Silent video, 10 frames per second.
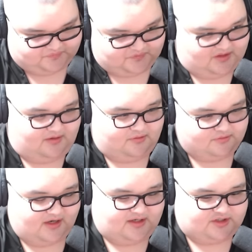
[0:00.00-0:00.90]
ら
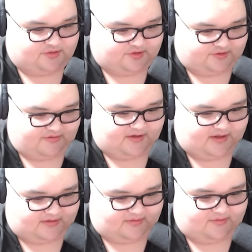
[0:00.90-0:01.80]
占い師の人に言われ
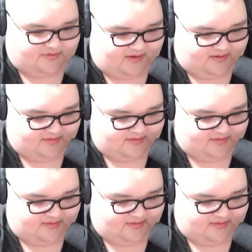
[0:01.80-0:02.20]
たんだよね俺